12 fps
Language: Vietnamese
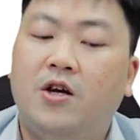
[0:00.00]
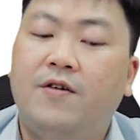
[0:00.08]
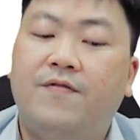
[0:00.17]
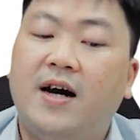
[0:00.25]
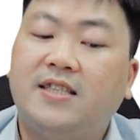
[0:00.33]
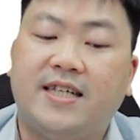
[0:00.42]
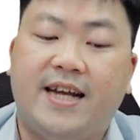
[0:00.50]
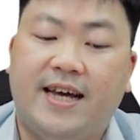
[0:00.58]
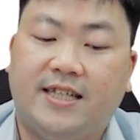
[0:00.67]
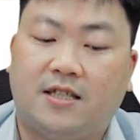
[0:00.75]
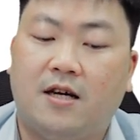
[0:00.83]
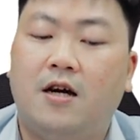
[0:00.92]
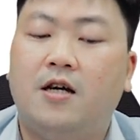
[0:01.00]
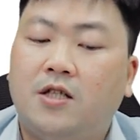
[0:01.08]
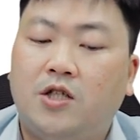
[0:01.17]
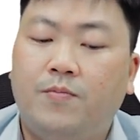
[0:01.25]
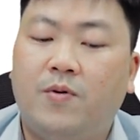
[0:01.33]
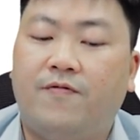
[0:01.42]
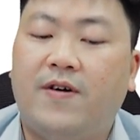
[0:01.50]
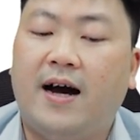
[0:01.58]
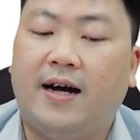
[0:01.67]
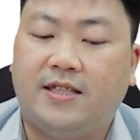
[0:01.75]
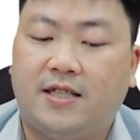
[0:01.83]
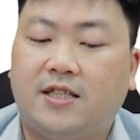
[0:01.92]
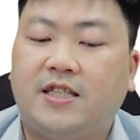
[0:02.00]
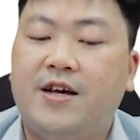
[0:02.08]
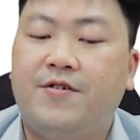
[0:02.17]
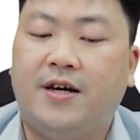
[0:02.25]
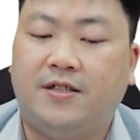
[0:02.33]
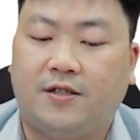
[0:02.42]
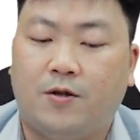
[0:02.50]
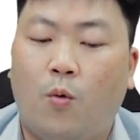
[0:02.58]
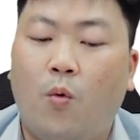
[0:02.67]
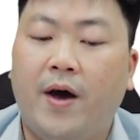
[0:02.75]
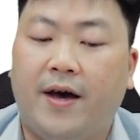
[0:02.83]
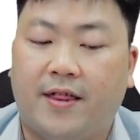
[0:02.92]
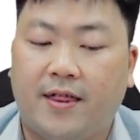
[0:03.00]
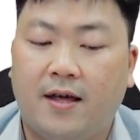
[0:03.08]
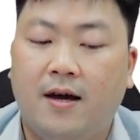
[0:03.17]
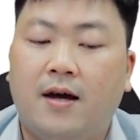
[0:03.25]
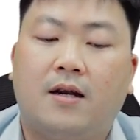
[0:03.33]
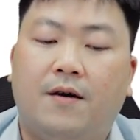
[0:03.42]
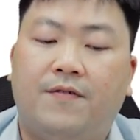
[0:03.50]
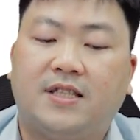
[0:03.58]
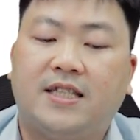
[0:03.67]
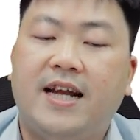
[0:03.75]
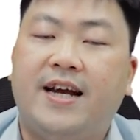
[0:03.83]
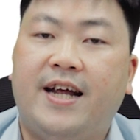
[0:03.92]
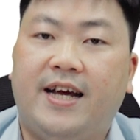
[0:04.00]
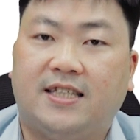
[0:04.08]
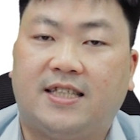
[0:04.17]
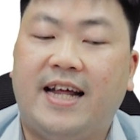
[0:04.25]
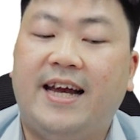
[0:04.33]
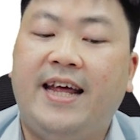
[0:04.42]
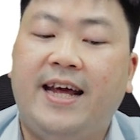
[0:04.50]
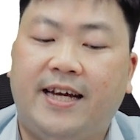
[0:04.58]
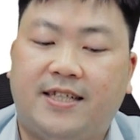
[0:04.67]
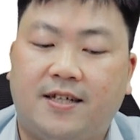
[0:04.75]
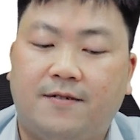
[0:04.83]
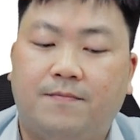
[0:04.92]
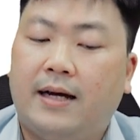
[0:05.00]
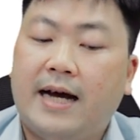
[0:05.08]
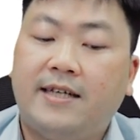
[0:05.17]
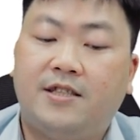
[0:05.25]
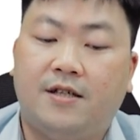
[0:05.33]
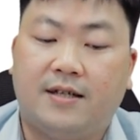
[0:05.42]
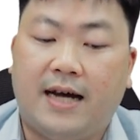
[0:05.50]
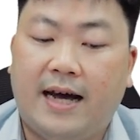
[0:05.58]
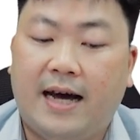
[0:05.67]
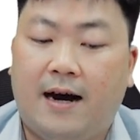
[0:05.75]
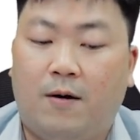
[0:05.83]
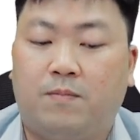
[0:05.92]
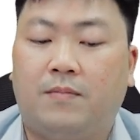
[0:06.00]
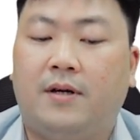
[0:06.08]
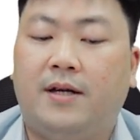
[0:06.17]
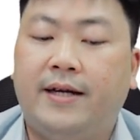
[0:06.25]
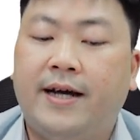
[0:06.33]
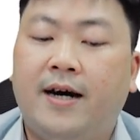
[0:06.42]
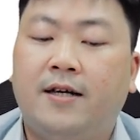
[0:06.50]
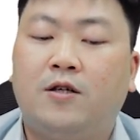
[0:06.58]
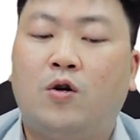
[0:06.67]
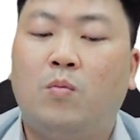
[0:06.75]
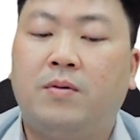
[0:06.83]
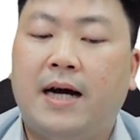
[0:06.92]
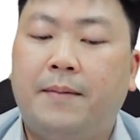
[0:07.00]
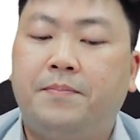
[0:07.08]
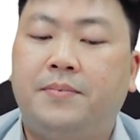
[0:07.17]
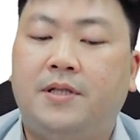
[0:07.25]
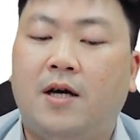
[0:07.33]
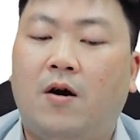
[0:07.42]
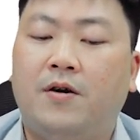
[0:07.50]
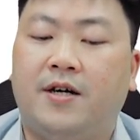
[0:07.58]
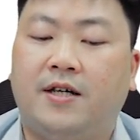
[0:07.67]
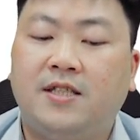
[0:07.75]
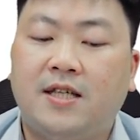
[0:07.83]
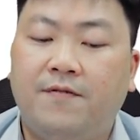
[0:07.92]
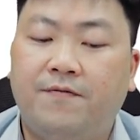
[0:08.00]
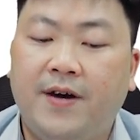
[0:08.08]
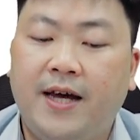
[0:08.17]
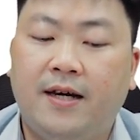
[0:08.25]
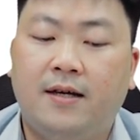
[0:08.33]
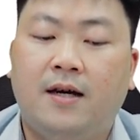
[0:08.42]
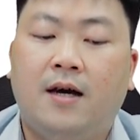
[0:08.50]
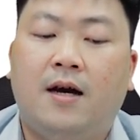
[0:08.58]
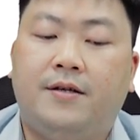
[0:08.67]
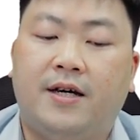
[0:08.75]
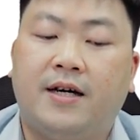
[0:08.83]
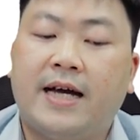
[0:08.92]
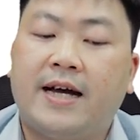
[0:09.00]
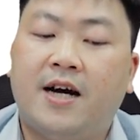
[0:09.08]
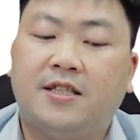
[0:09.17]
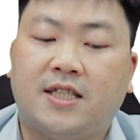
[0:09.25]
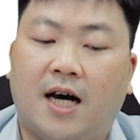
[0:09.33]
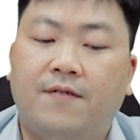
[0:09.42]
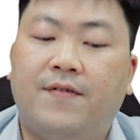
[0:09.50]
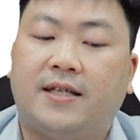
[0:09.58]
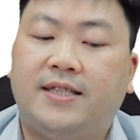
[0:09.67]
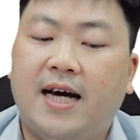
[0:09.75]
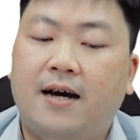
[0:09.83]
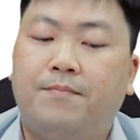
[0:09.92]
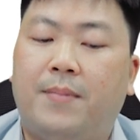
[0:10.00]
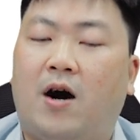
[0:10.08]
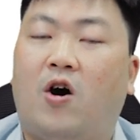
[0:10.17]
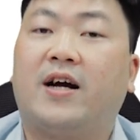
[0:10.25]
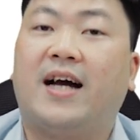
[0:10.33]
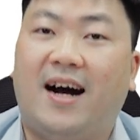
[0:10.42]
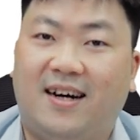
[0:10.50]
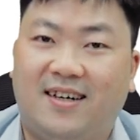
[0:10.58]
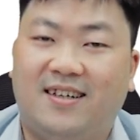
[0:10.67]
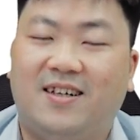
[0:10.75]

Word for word: universities should provide students with the facilities they need các trường đại học nên cung cấp cho những sinh viên những cái cơ sở vật chất mà họ cần